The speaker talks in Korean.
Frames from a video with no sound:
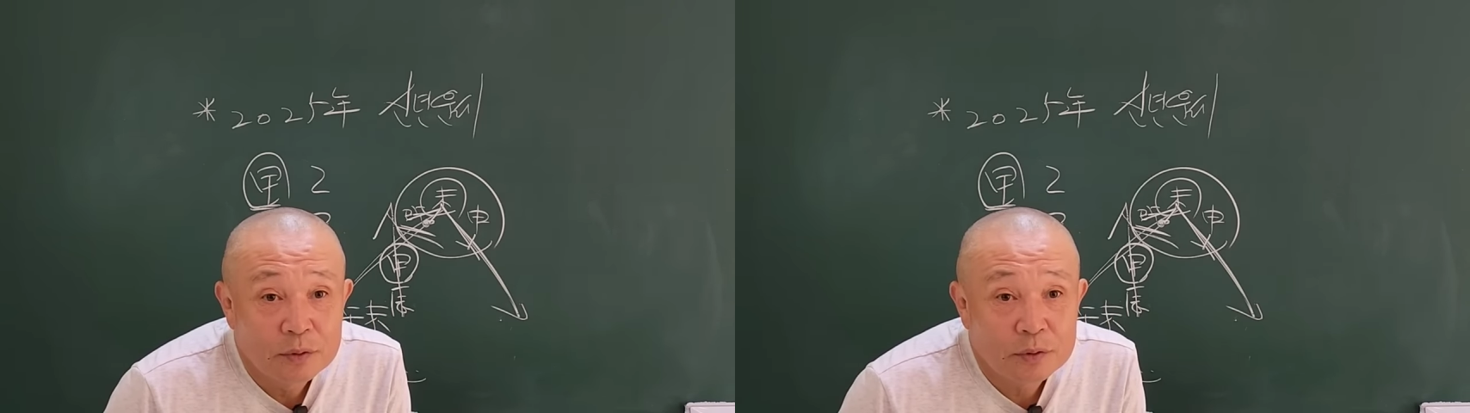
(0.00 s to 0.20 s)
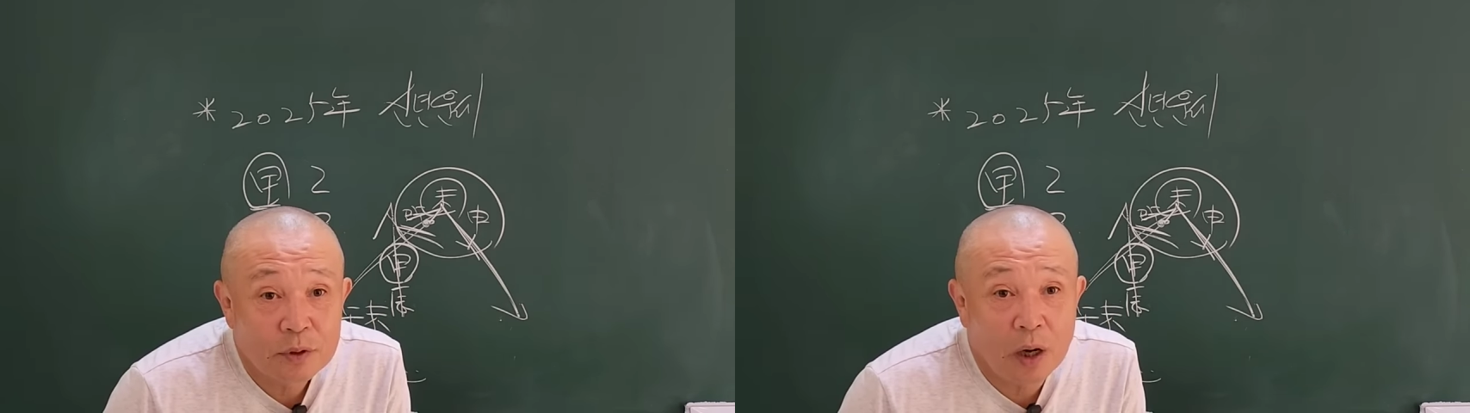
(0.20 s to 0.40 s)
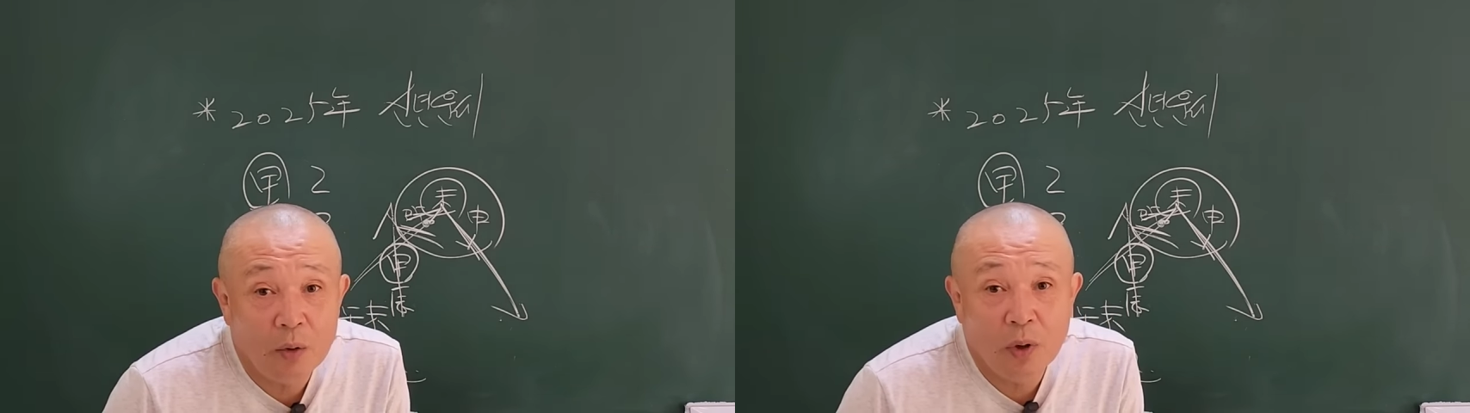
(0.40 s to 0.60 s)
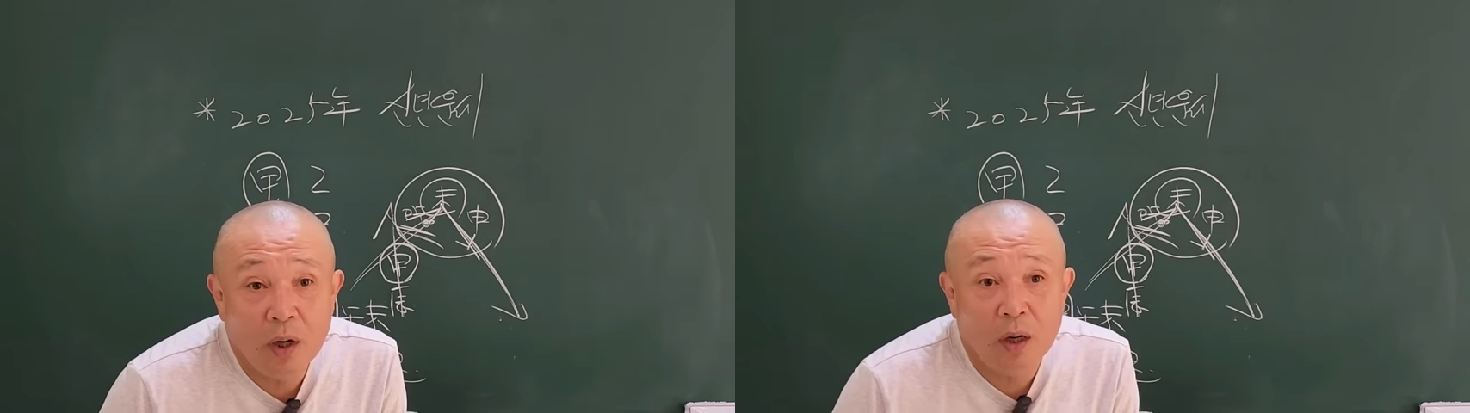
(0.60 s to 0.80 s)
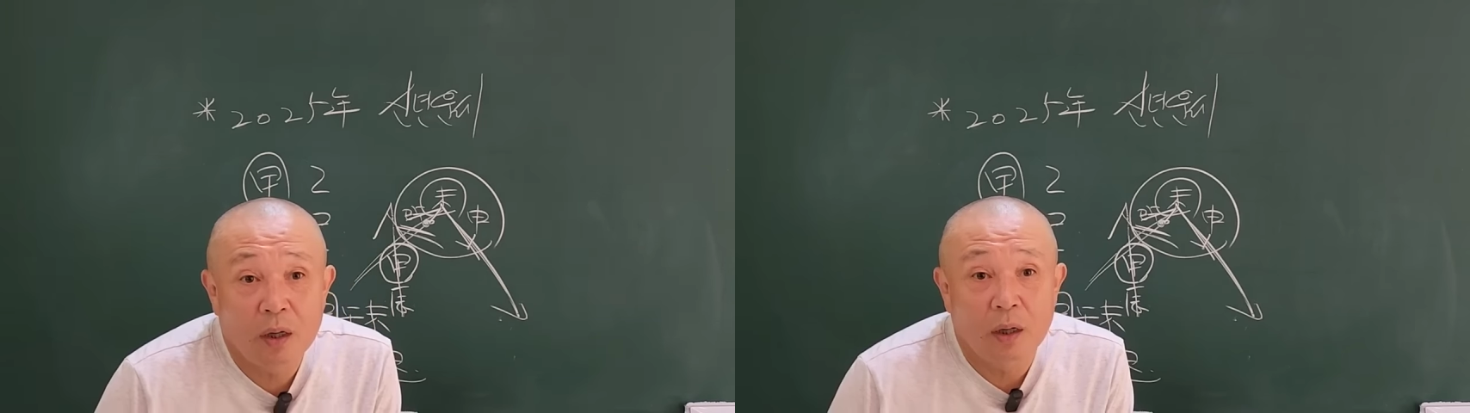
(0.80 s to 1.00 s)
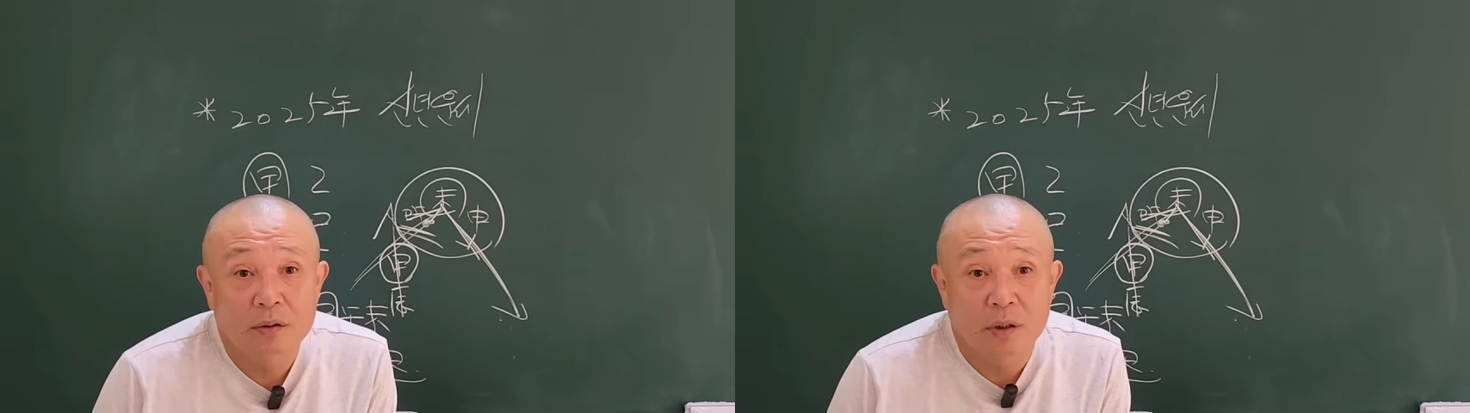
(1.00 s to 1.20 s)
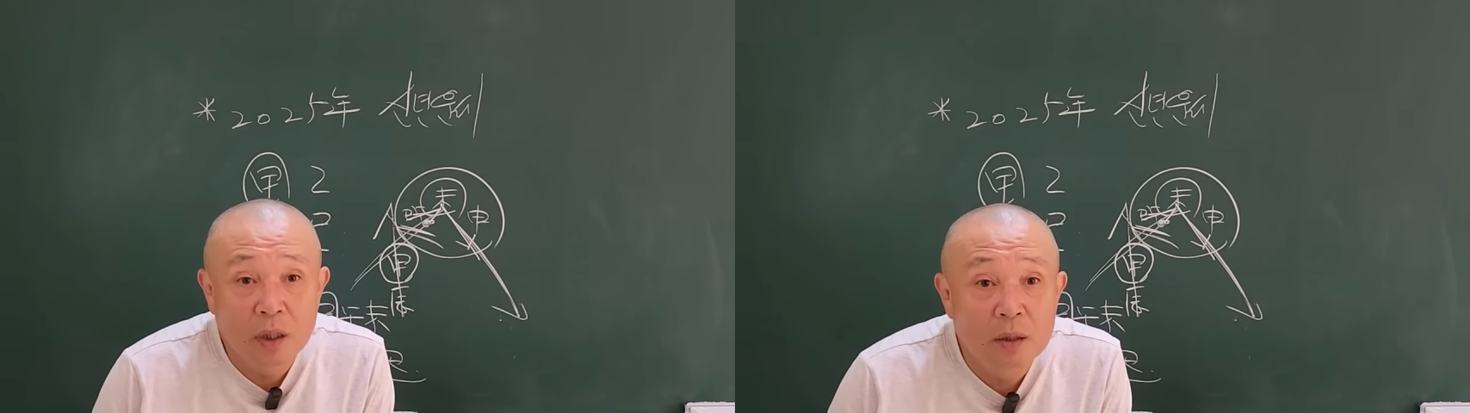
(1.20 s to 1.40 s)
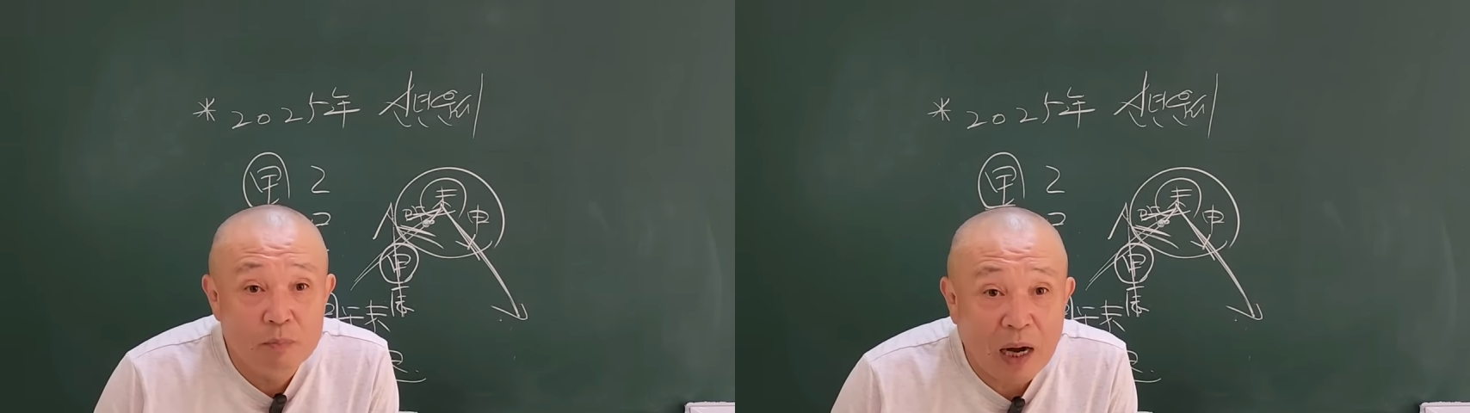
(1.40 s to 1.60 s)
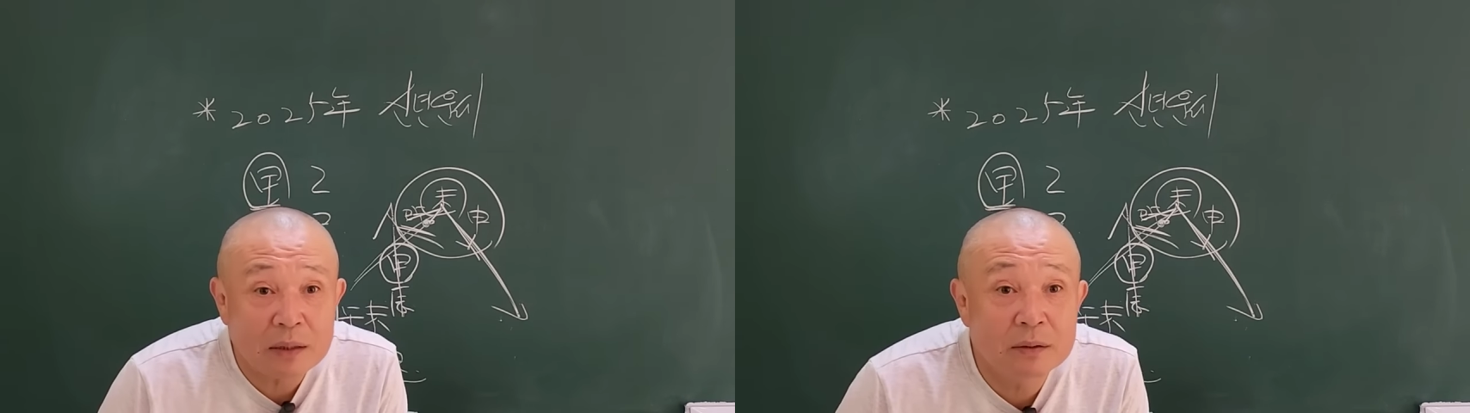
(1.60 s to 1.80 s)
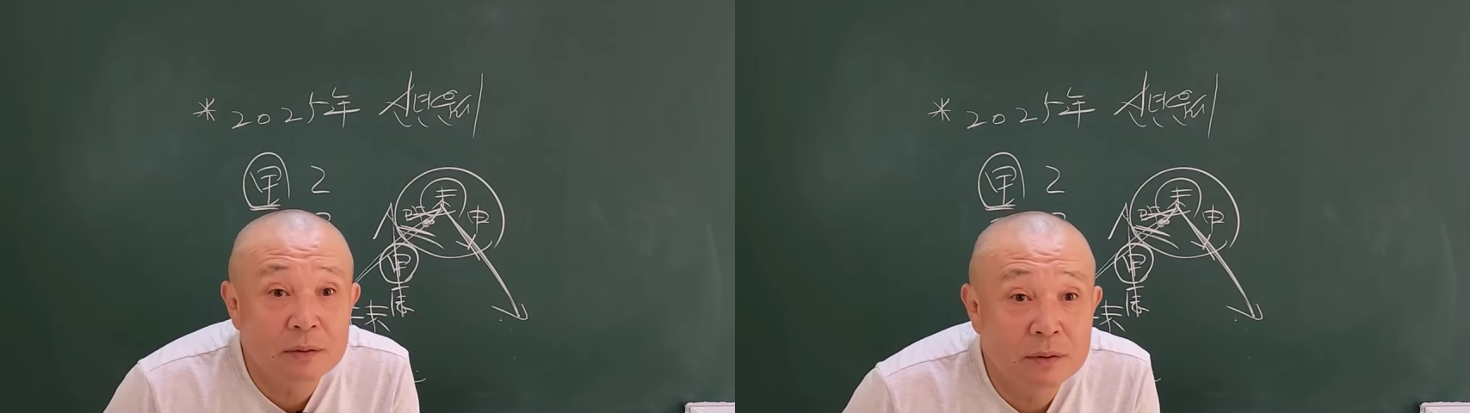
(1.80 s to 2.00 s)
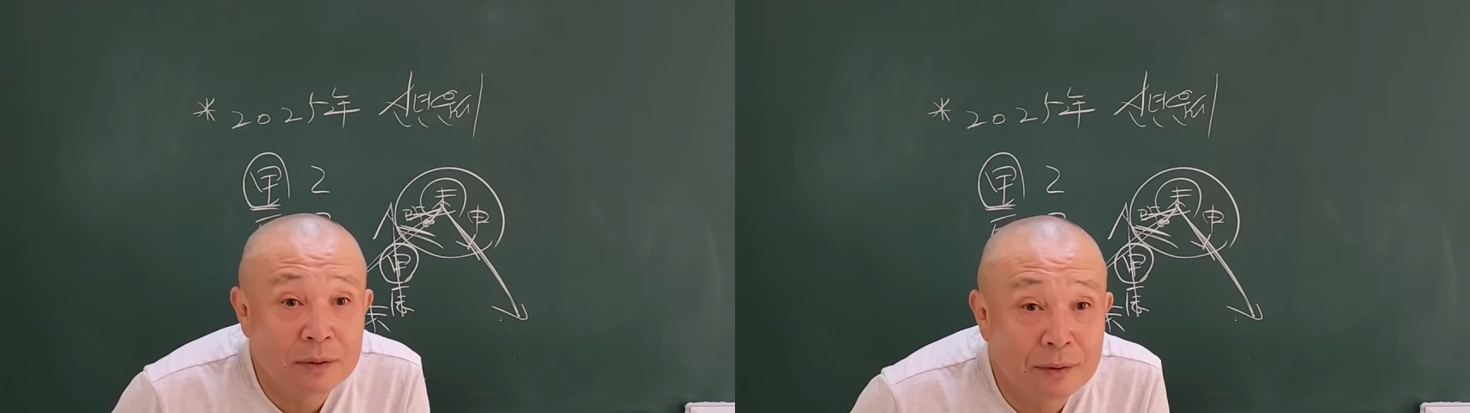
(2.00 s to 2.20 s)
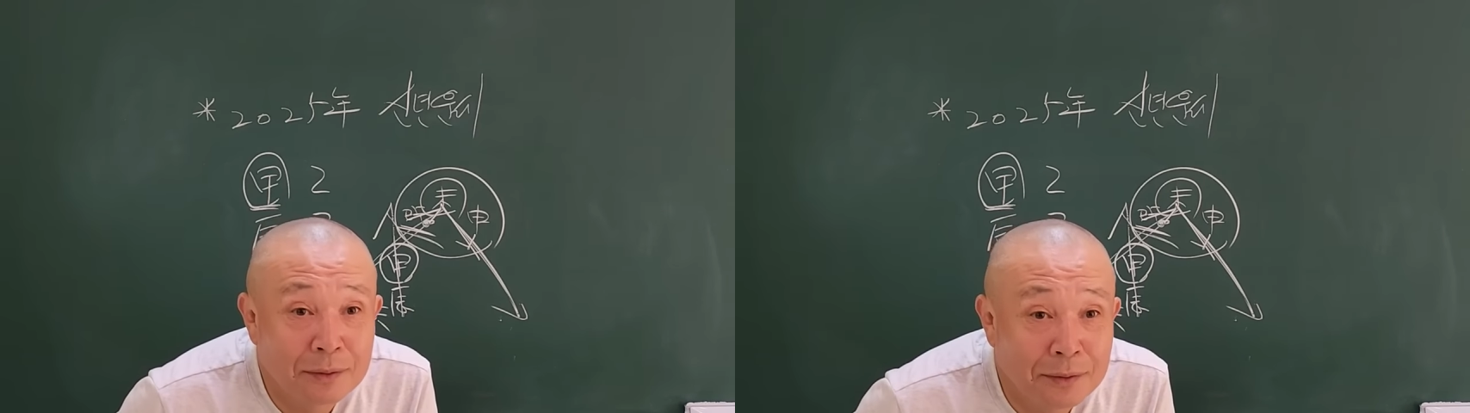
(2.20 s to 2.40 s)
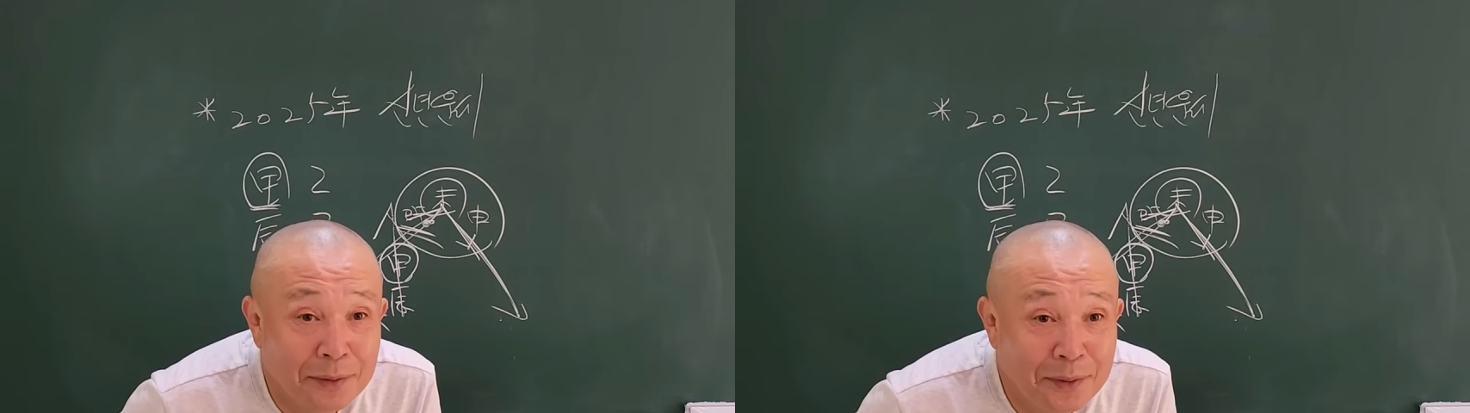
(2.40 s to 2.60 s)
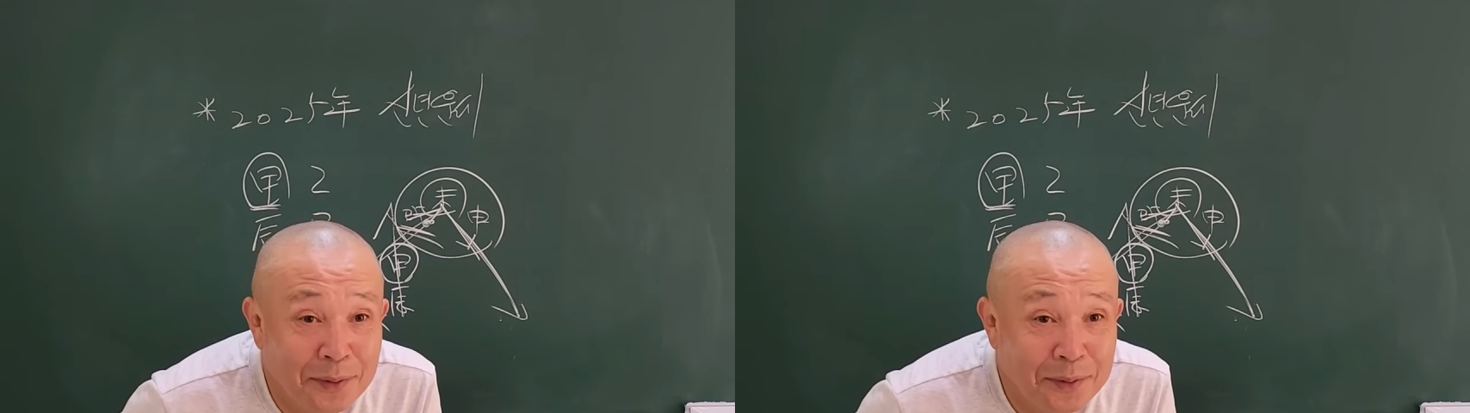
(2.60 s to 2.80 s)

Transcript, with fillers: 사화가 제일 빠른 거요.